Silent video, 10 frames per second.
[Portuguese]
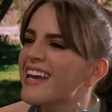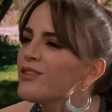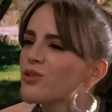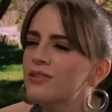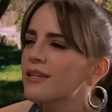Eu
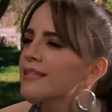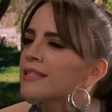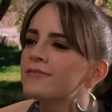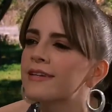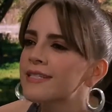estou
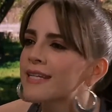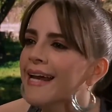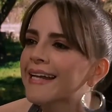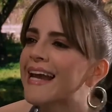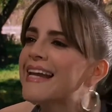
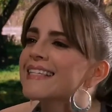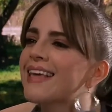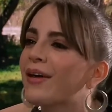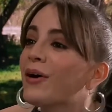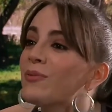satisfeita e
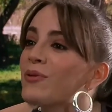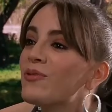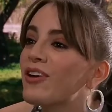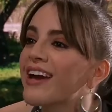realizada como